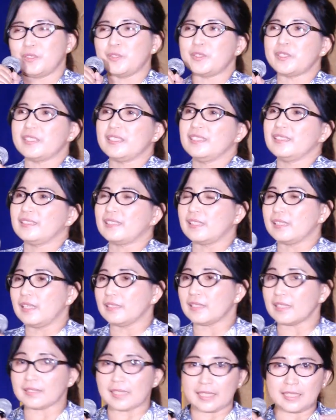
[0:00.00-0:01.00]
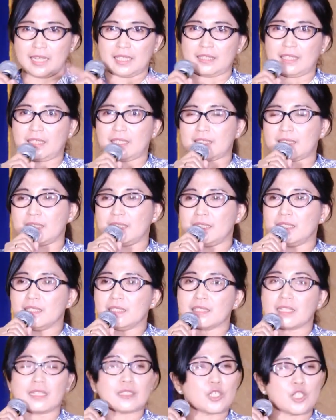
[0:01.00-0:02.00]
Terus Ternyata saya datang ke sini,
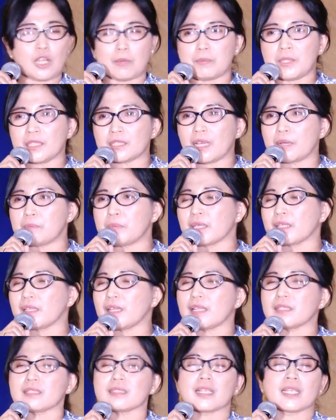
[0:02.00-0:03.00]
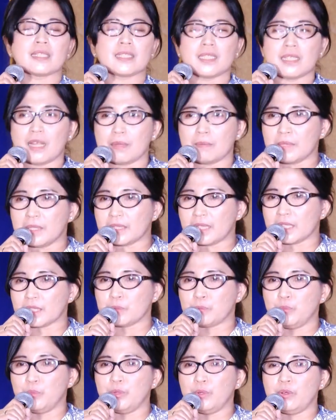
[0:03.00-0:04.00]
saya tidak minta berkat, saya tidak minta
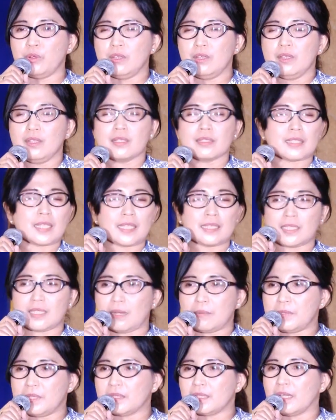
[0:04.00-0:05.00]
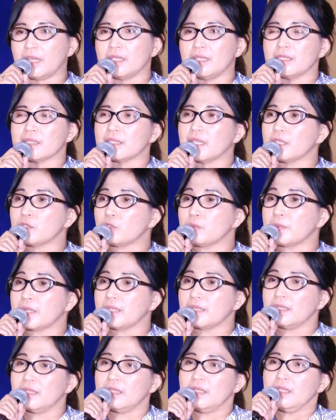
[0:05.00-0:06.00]
sembuh, saya tidak minta. Saya
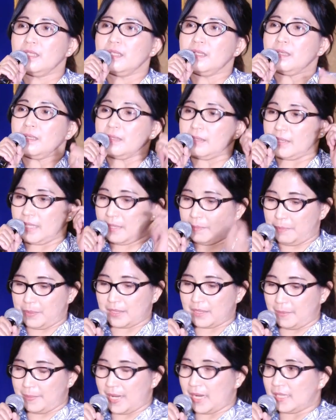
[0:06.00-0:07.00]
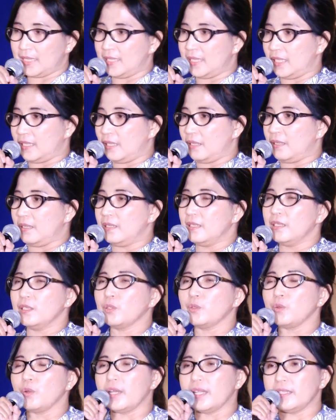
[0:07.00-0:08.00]
cuman, saya pertama kali datang,
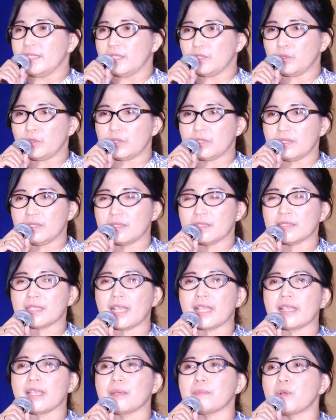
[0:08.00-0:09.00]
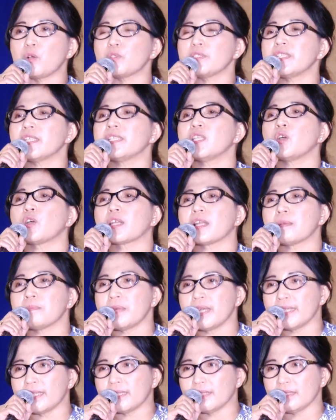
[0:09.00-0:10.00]
Tuhan Yesus, saya mau jadi orang
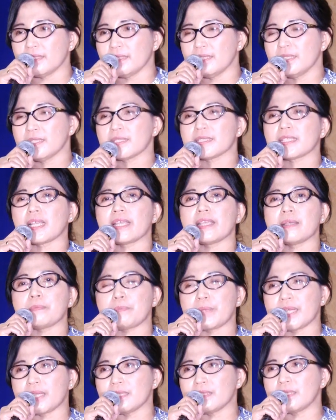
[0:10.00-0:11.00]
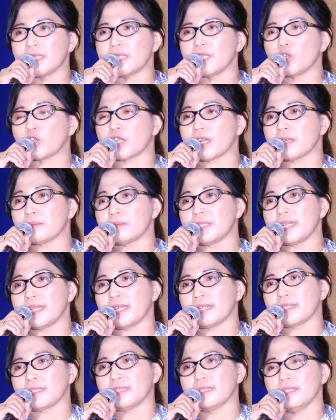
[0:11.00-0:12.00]
baik. Saya pengen jadi orang
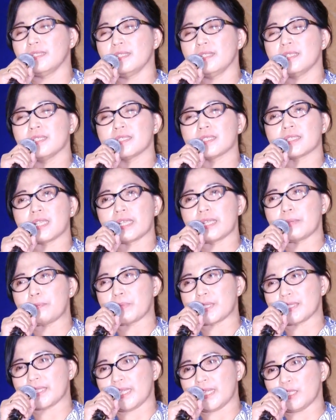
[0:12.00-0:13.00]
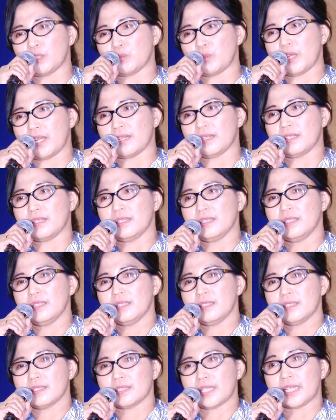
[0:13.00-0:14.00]
benar. Saya percaya Tuhan,
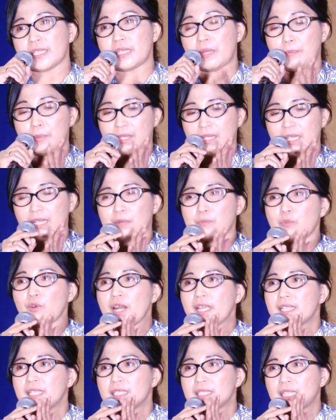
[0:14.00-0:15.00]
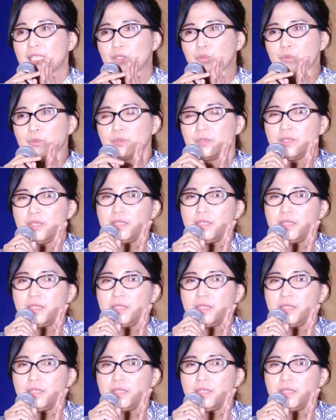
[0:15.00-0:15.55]
saya dapat ilmu lagi satu.